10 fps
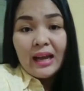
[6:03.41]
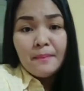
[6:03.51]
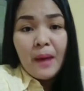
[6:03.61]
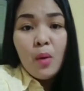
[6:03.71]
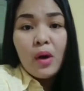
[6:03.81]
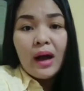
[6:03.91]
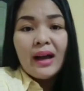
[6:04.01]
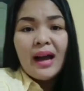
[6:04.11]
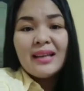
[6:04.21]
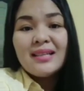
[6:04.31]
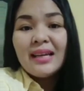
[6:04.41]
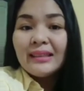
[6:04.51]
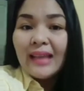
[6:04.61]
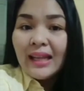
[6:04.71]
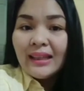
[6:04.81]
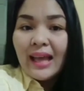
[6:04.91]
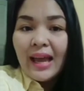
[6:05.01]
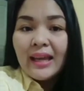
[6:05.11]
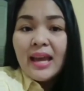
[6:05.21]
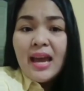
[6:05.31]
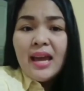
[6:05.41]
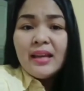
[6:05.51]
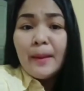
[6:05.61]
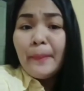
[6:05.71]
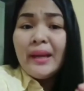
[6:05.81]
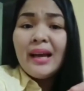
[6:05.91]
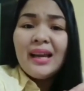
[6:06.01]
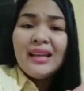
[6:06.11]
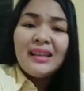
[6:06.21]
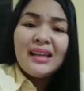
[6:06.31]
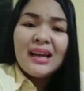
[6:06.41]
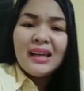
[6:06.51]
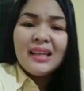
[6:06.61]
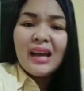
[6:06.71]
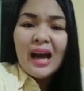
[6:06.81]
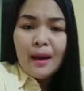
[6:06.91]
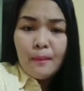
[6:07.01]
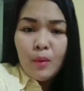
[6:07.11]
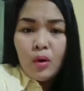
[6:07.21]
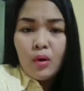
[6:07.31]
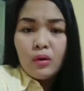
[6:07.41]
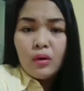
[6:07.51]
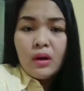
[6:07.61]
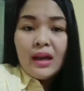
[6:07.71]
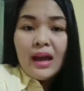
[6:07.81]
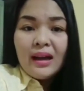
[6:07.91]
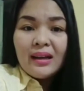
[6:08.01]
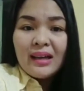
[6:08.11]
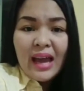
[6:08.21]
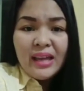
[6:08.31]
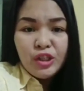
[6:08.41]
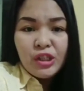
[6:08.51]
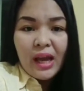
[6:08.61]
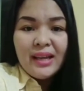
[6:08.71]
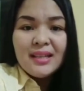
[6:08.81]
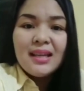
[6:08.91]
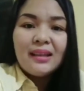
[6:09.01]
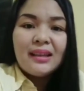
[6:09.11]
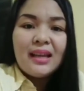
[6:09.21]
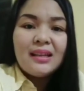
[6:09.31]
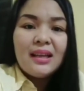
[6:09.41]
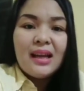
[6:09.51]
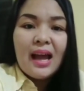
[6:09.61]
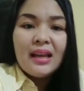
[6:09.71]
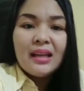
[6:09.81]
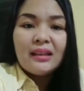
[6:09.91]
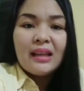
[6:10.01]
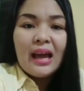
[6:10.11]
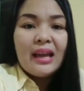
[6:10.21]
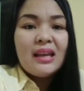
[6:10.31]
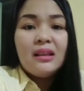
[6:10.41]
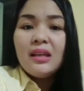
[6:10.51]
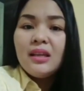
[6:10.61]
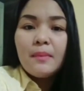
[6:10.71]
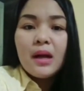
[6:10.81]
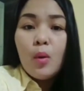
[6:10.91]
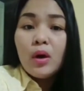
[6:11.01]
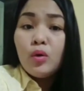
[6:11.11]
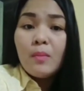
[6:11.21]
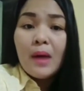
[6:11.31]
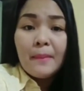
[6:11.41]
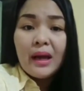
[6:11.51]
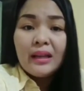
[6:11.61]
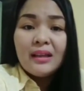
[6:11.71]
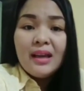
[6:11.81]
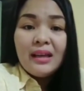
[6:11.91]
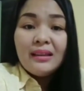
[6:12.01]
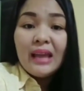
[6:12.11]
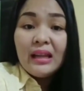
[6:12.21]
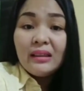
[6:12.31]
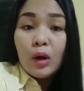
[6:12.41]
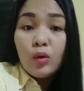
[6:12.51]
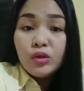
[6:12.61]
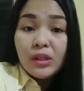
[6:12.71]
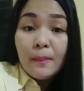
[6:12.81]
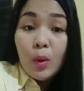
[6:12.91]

Halimbawa, ang isang tatay na pinagalitan ng kanyang amo kahit siya ay nasaktan at nagalit, ay hindi niya magawang lumaban dahil takot siya